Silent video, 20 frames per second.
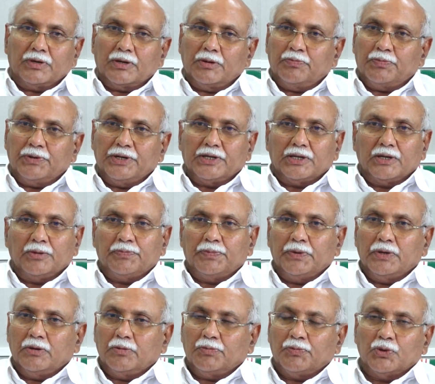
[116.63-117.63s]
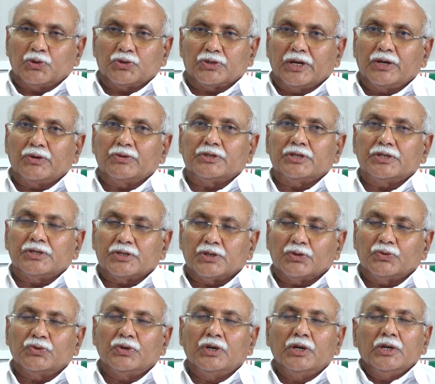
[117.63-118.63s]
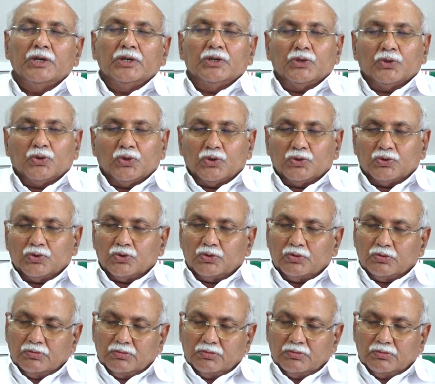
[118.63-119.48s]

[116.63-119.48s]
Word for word: కంప్లీట్గా పోస్ట్ గ్రాడ్యుయేట్ చేసాం ఈరోజు